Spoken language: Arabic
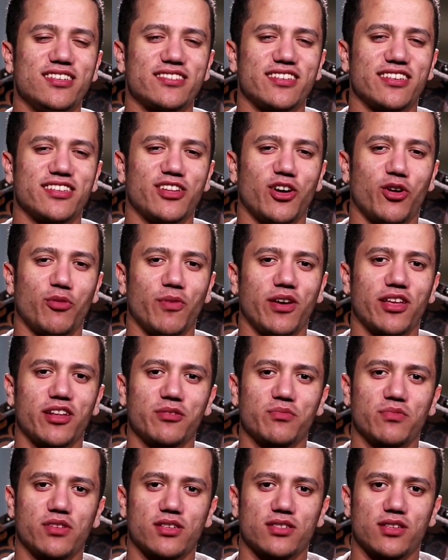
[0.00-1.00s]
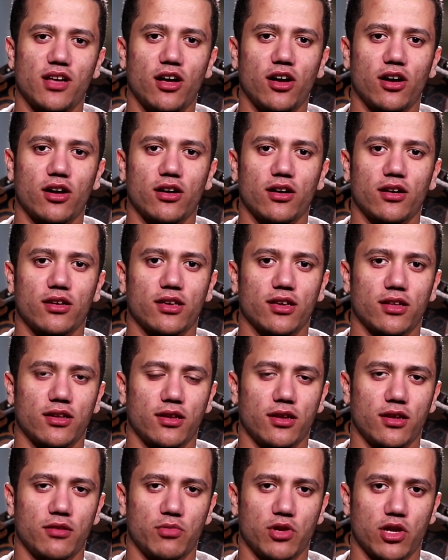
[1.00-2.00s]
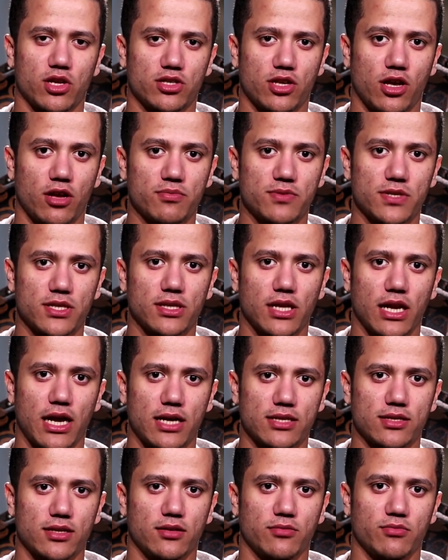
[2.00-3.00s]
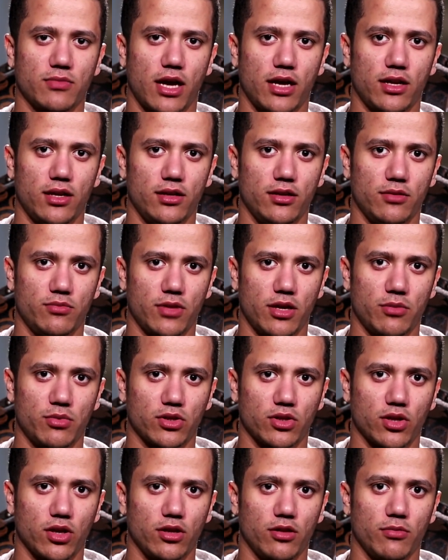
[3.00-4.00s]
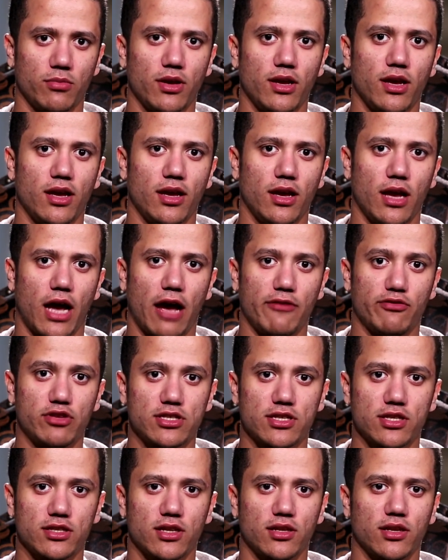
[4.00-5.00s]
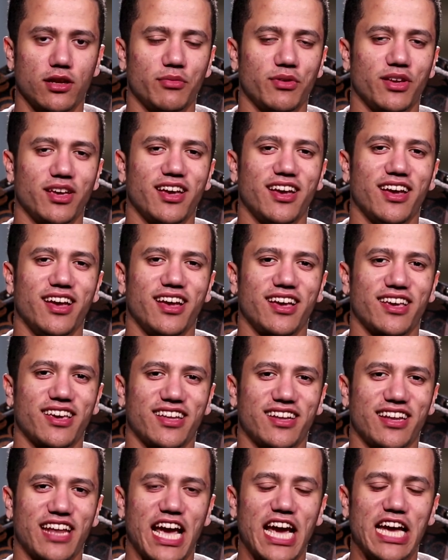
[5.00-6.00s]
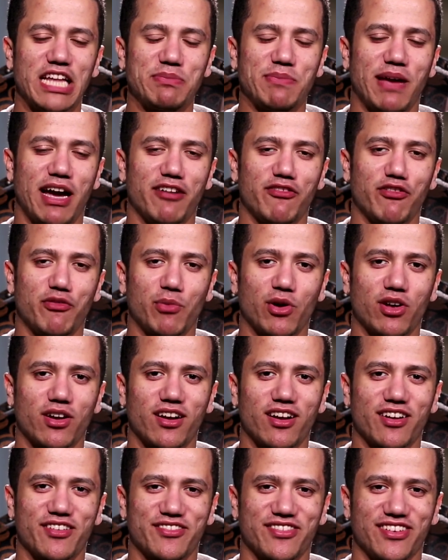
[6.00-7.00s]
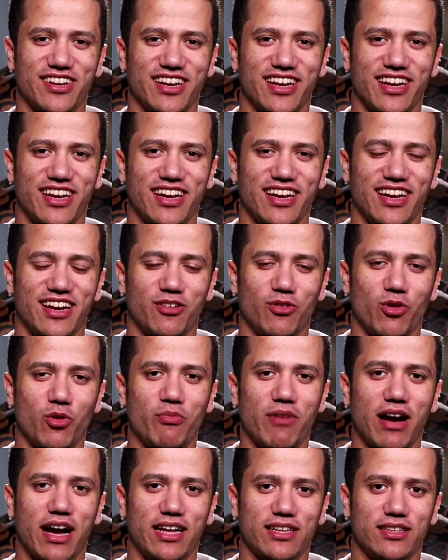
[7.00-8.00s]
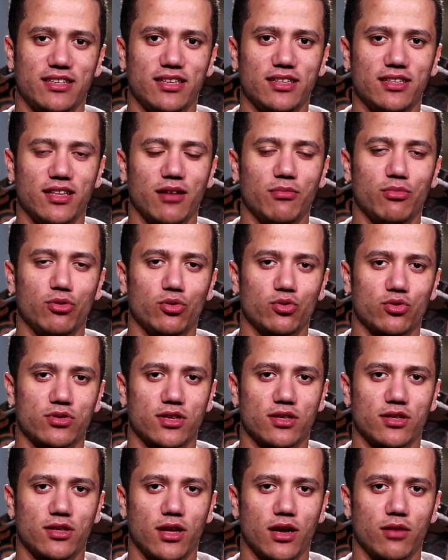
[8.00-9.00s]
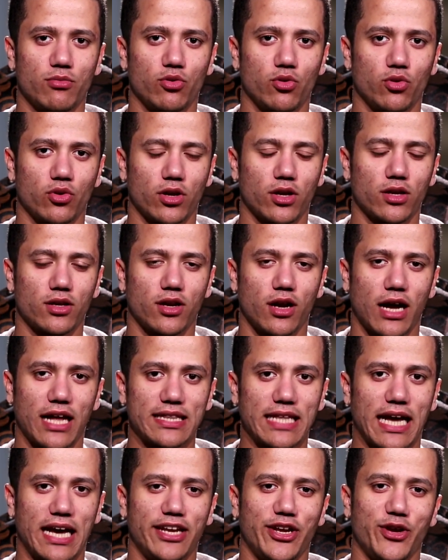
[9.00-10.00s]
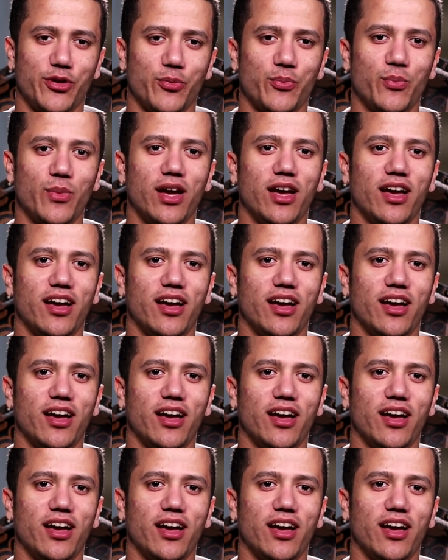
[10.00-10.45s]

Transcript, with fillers: سيدنا عمير بن إسحاق كان من أصحاب سيدنا الحسن بن علي بن أبي طالب حفيد سيدنا النبي كان قاعد معاه في مرة فهم قاعدين قابلوا سيدنا أبو هريرة عدى عليهم